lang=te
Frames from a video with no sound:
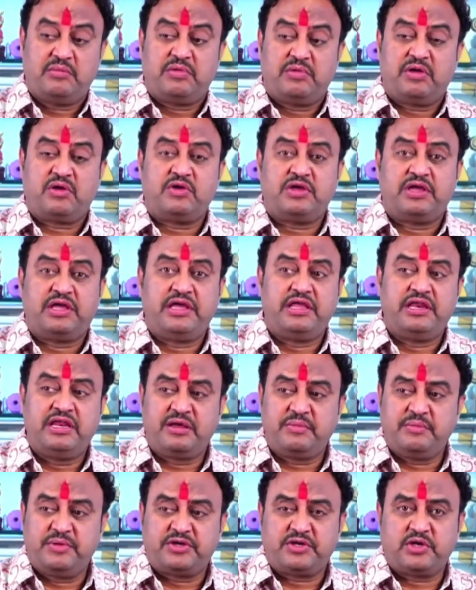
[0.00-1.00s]
మనం
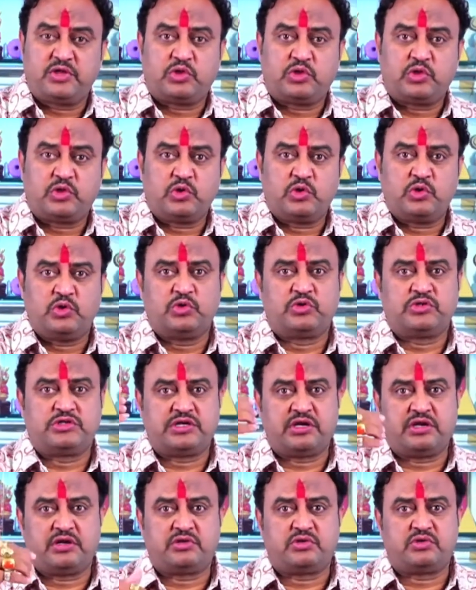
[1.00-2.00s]
హీలింగ్ మిషన్తో యూజ్
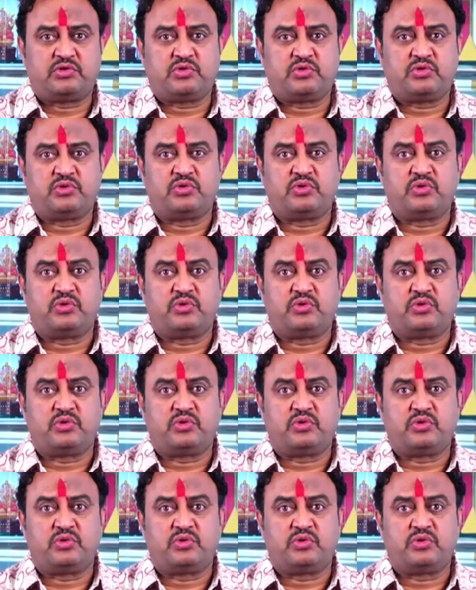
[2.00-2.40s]
చేయొచ్చు